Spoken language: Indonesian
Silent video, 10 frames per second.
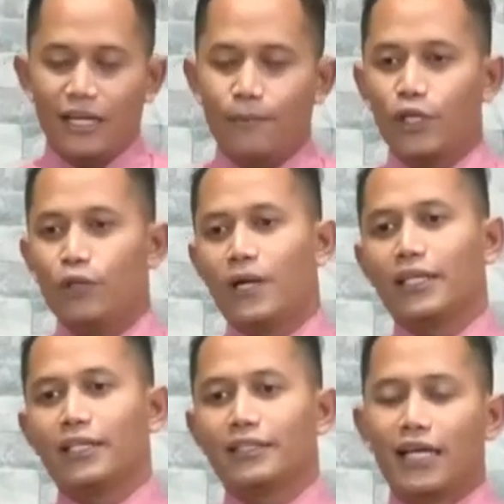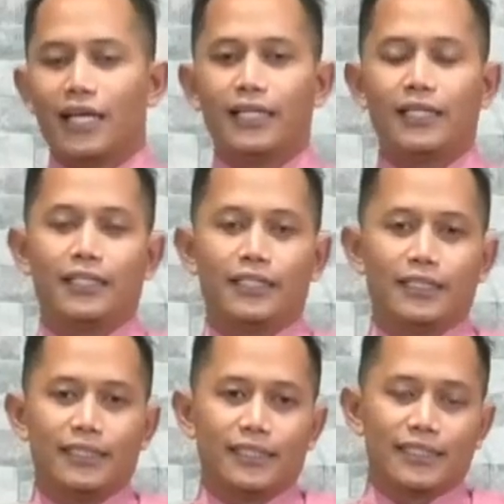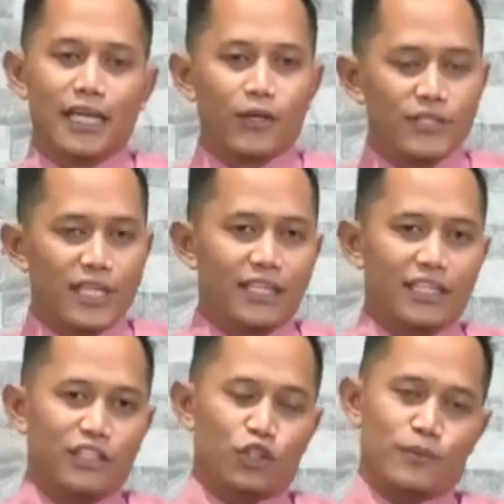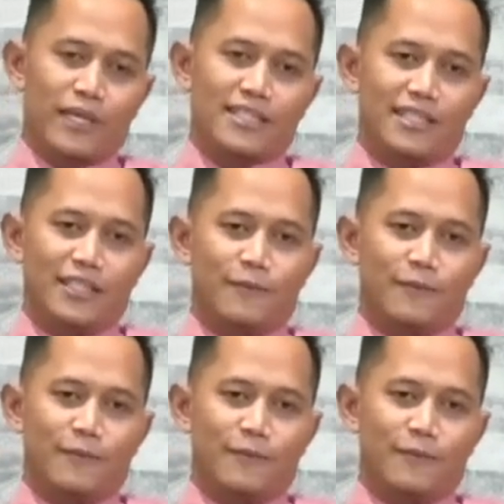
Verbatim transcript: dalam kehidupan kita, seharusnya kita introspeksi.